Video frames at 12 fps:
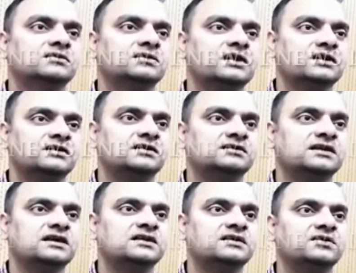कार्यकर्ता
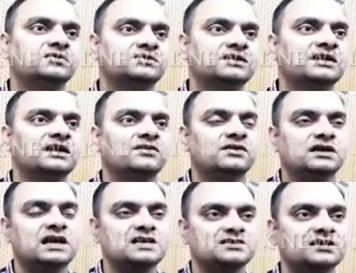हैं उसके अलावा
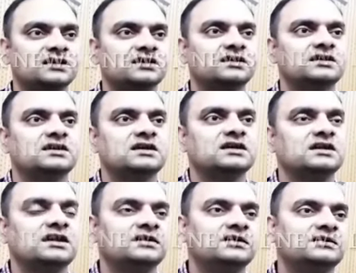आशा
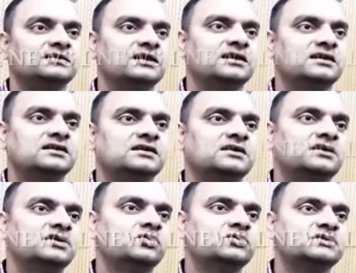कार्यकर्ता हैं
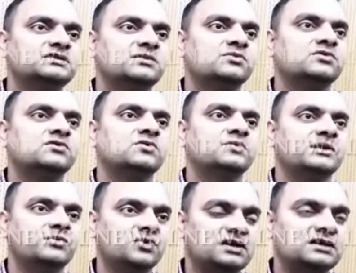उन सबों को भी
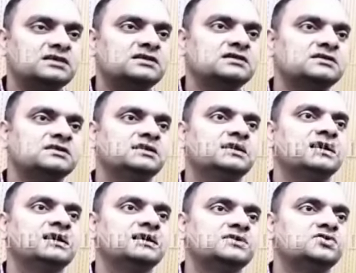हम लोगों ने निर्देशित किया
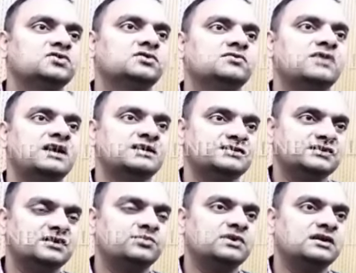है कि जो वार्ड स्तर
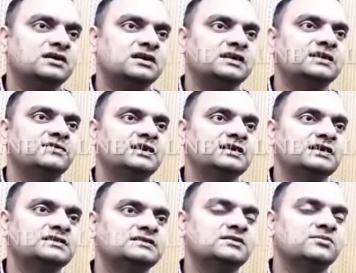पर लगने वाली ऐसी